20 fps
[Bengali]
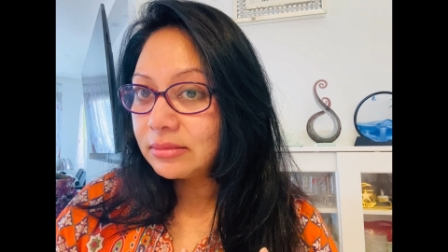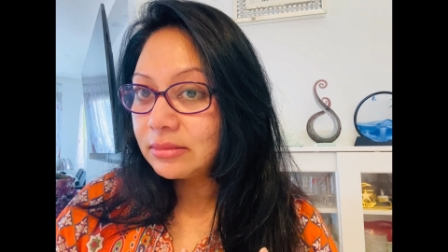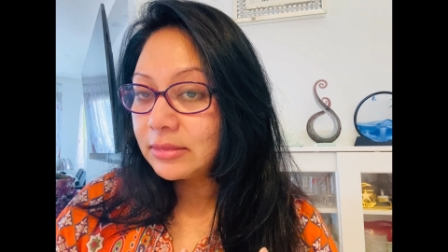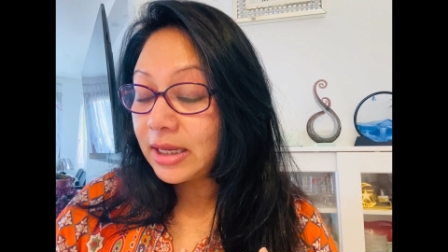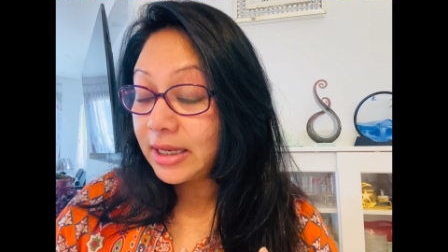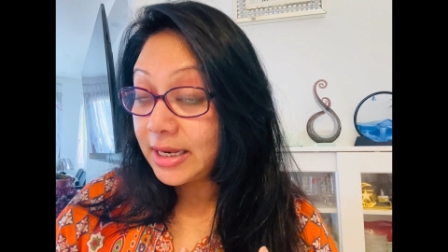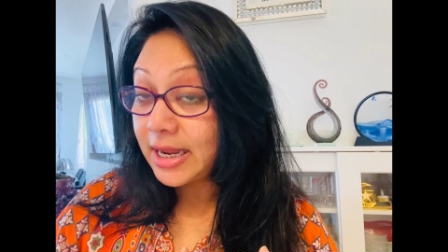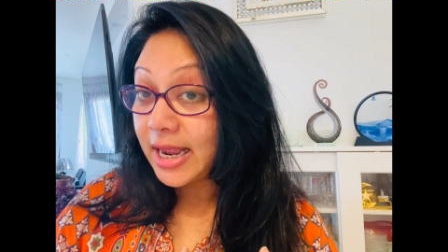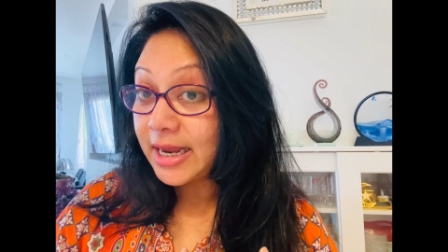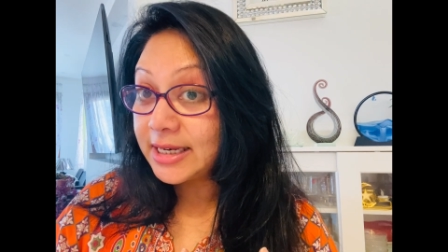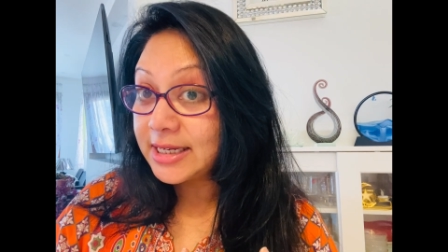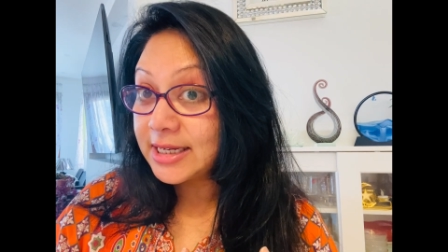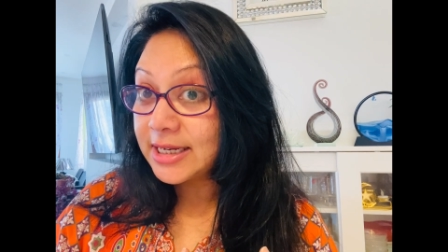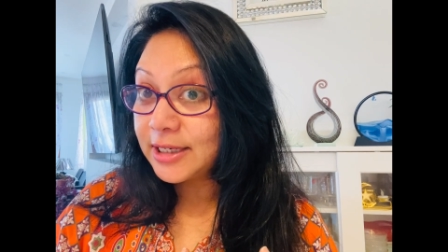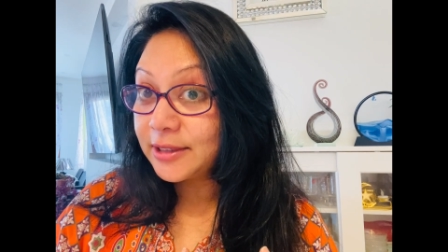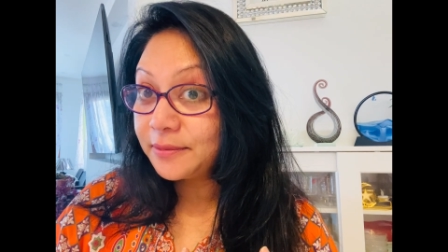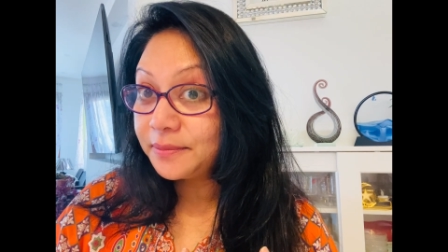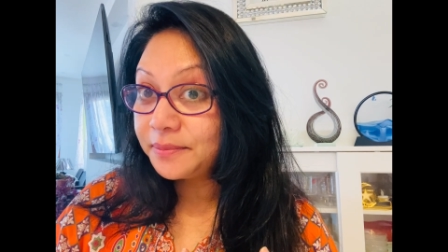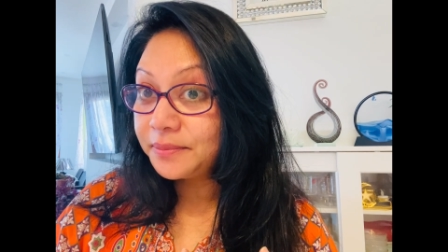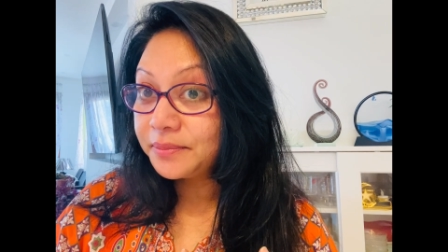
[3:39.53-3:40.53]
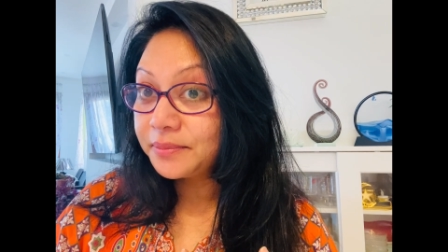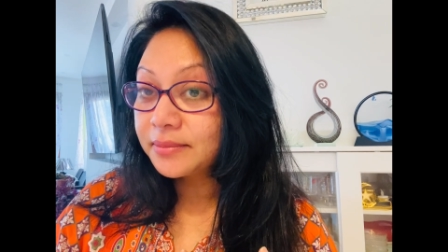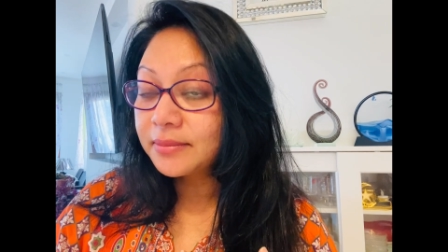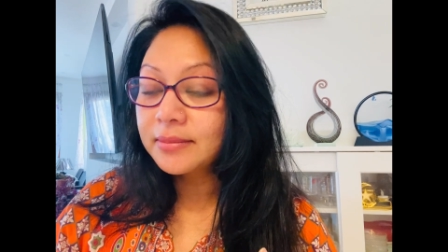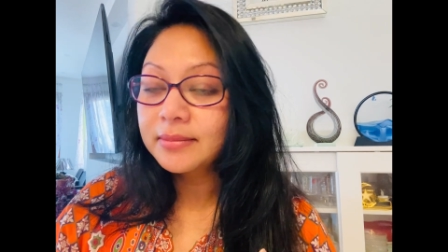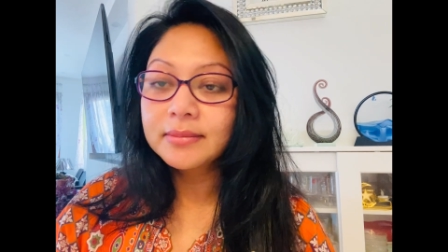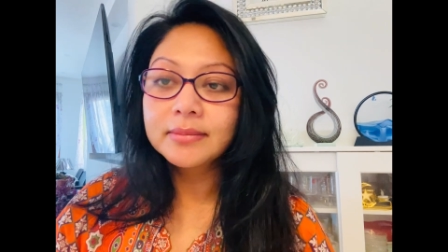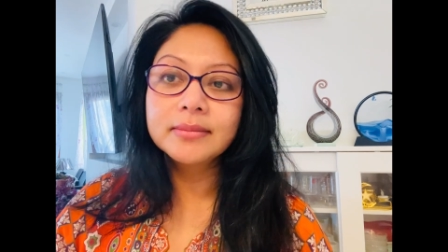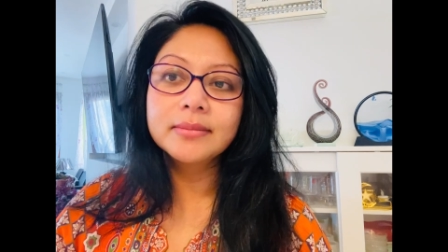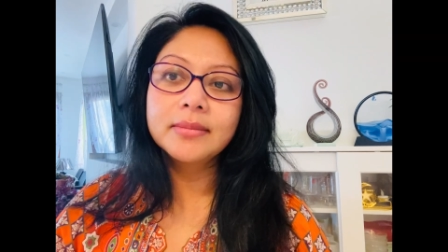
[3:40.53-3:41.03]
এনি আইডিয়া
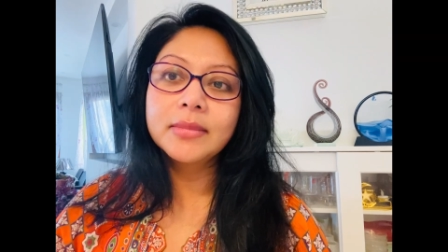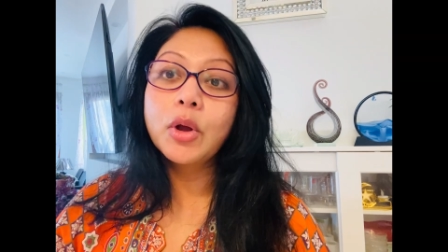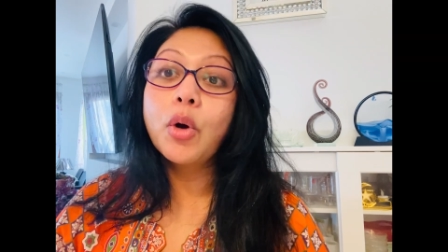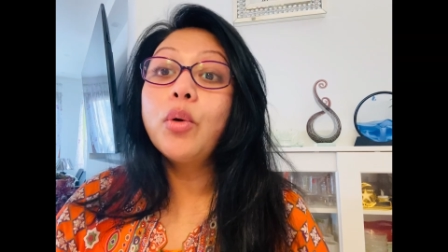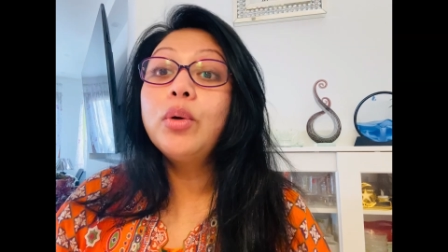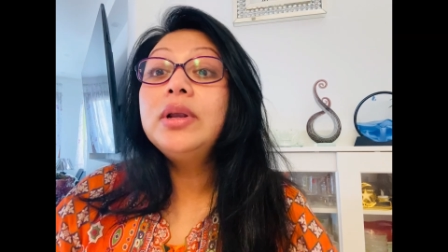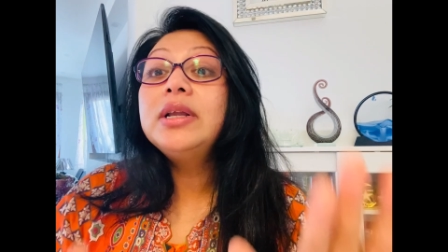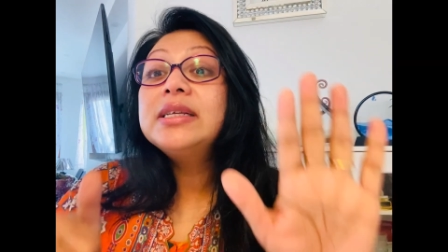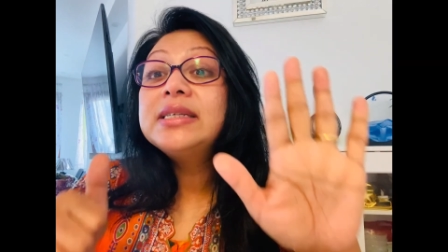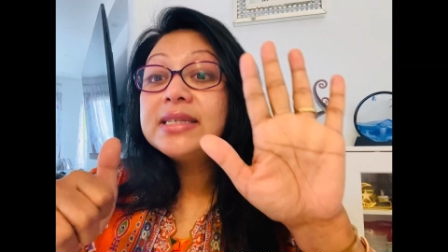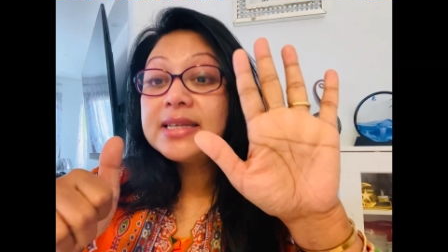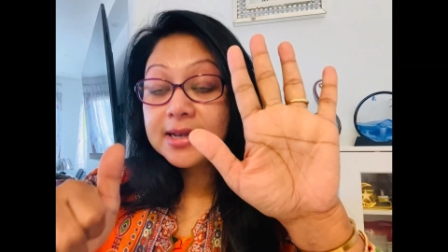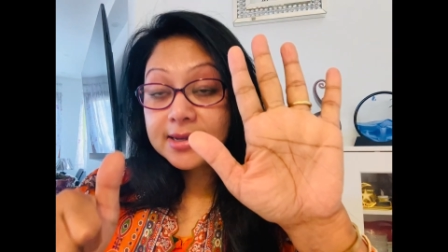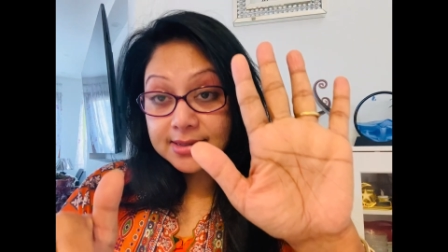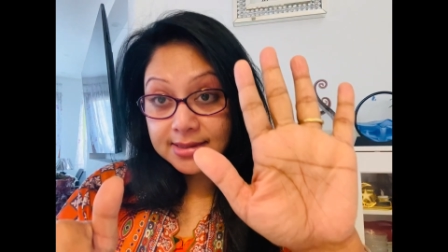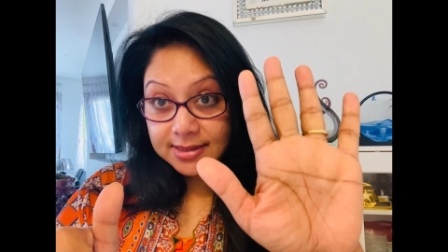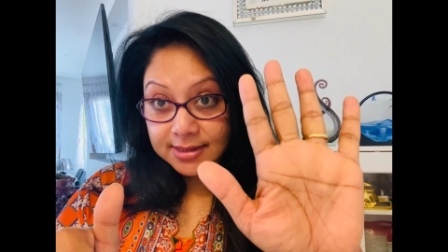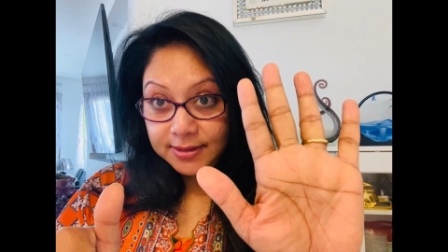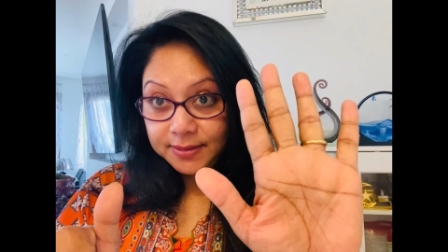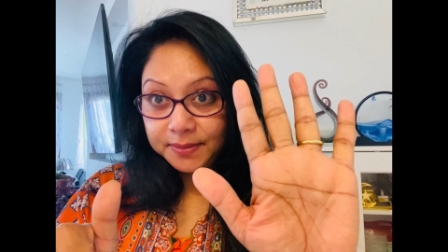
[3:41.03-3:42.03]
অনলি সিক্স